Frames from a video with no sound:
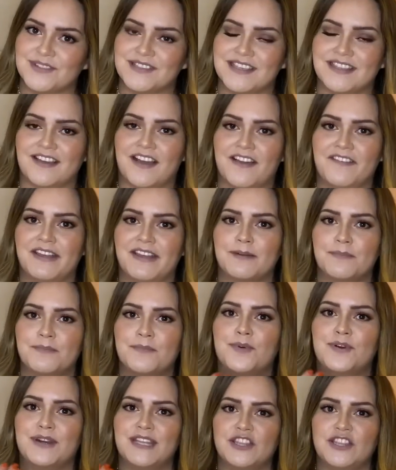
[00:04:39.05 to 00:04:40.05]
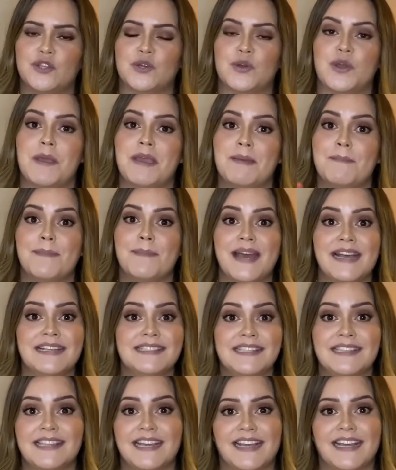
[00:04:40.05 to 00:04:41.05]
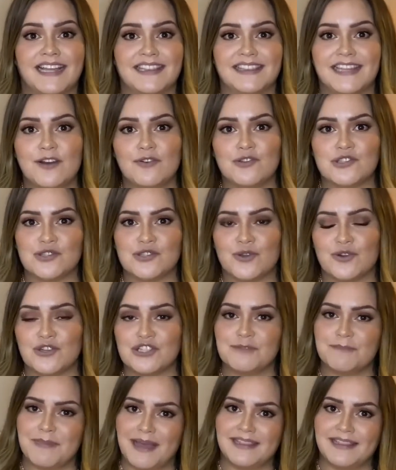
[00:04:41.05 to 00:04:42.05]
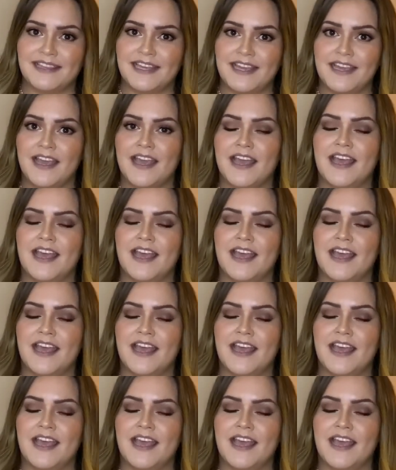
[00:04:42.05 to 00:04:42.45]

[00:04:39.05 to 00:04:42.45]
se te va a ver bonito y más si te encantan los tonos mate,